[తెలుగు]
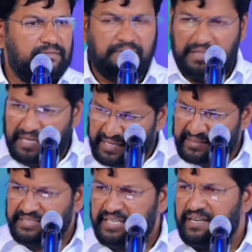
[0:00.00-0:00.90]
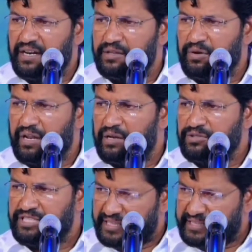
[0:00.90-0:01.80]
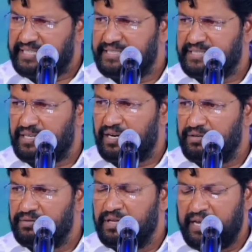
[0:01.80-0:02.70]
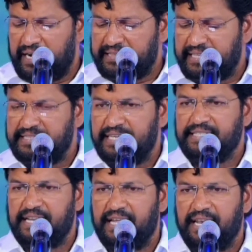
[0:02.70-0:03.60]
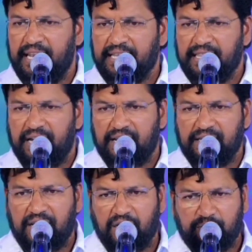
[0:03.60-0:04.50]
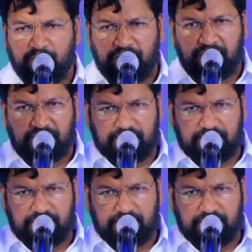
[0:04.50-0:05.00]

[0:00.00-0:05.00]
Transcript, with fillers: నేను ఎంత చేయగలను నా నుంచి ఎంత ఆశిస్తున్నాడు అంత చేశానా లేదా అన్నది నాకు ముఖ్యం